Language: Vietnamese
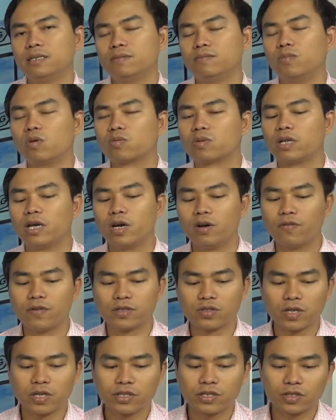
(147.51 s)
mục tiêu và
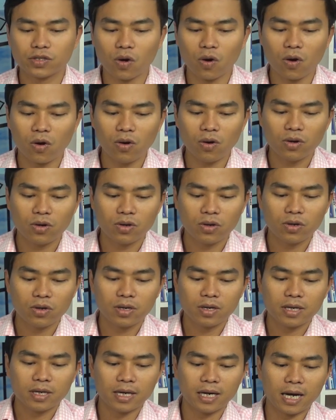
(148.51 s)
doanh số
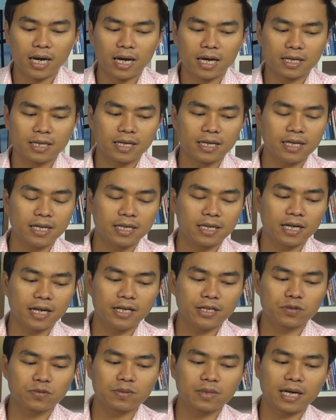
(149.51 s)
à, thế thì ở
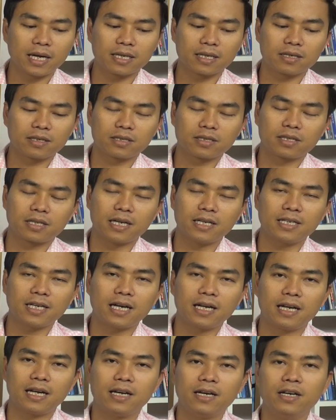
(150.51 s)
đây chúng ta thấy
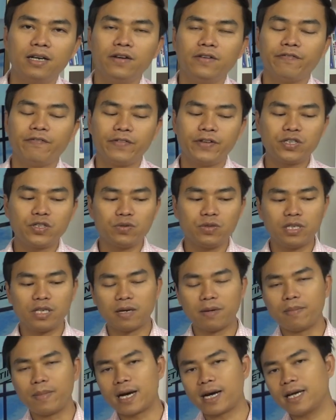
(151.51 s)
rằng là ví dụ như
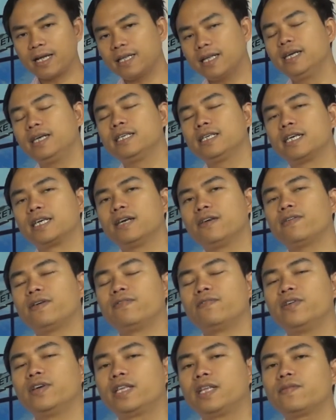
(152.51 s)
là marketing thì cái
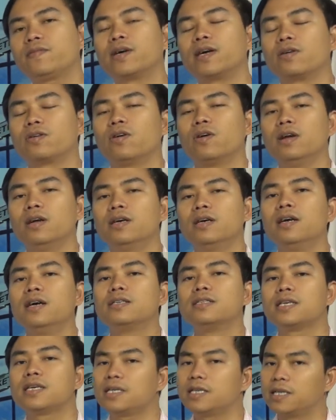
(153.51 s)
phạm vi tiếp cận nó lớn
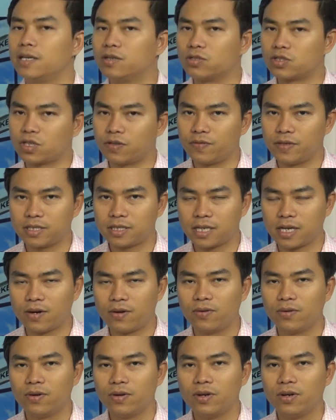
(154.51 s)
hơn rất nhiều so với
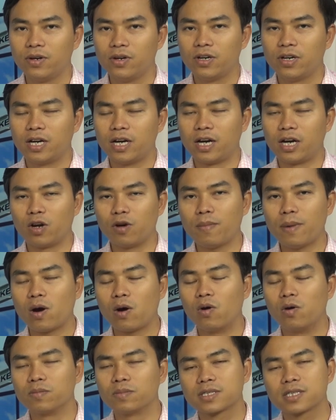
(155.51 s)
sale à, nó bao
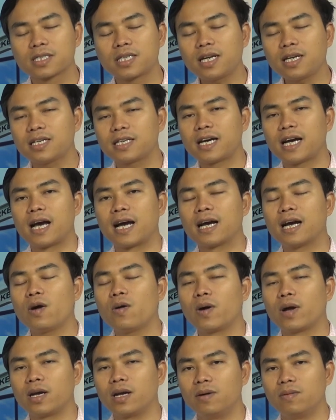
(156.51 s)
gồm tất cả các
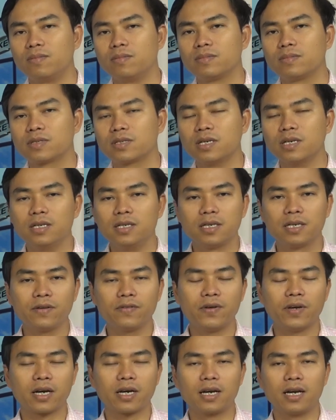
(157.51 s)
hoạt động từ cái
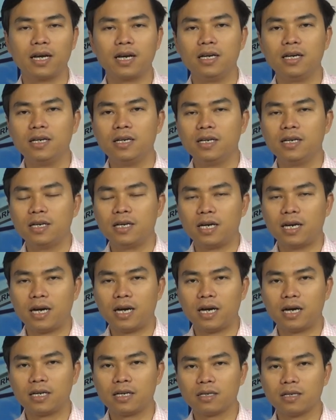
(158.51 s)
việc là
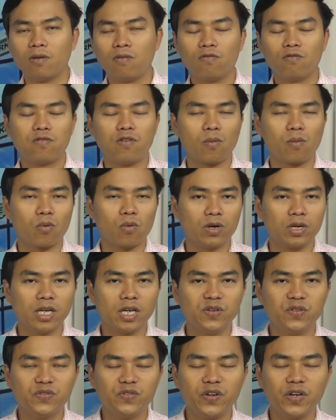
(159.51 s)
à, đồng phục của
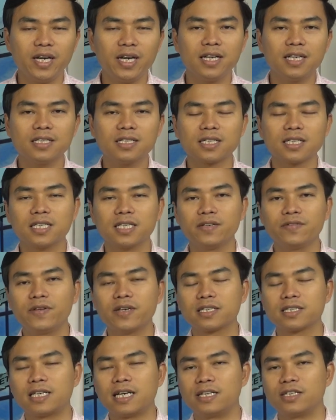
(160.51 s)
nhân viên từ cái
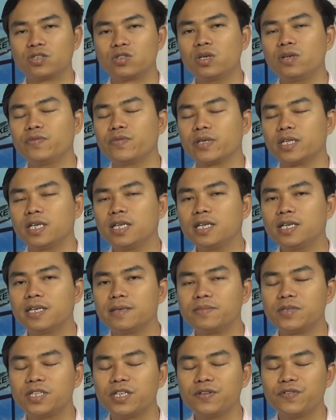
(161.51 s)
việc sản xuất phải tiết
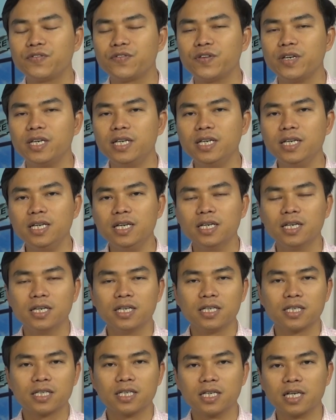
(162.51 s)
kiệm chi phí
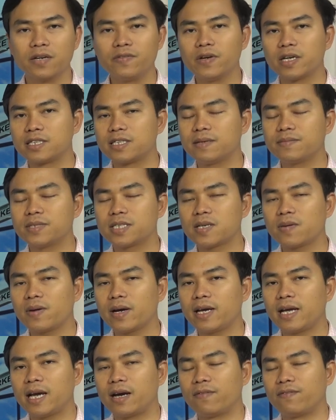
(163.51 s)
từ cái việc chăm sóc
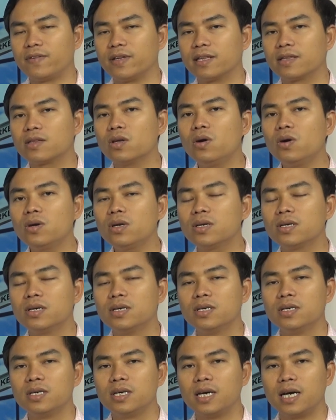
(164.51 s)
khách hàng phải tốt
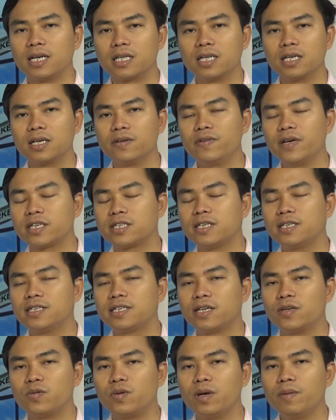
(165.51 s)
à, từ cái việc chương
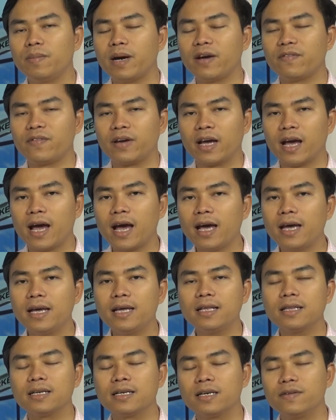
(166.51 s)
trình khuyến mại phải
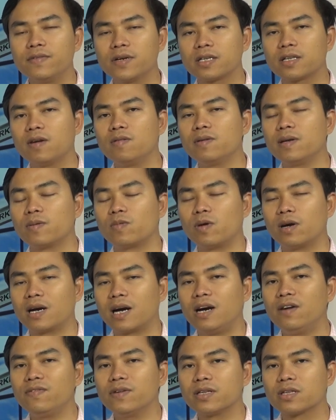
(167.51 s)
hay từ cái việc thông điệp quảng
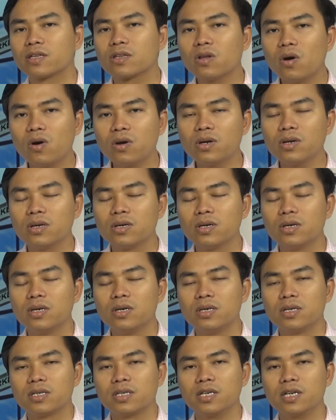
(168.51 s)
cáo phải tốt
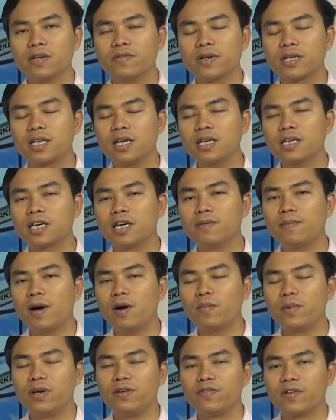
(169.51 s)
từ cái việc thiết kế
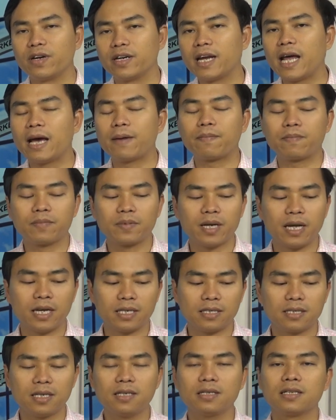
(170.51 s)
bao bì phải đẹp để
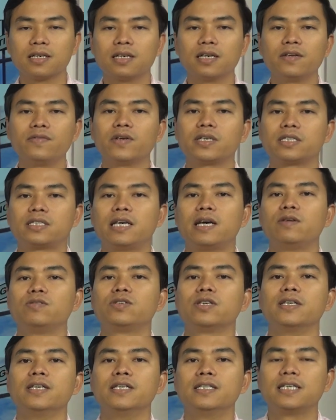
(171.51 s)
dẫn tới cái việc sale
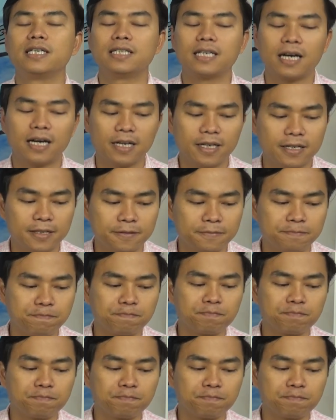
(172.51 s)
trở nên dễ dàng hơn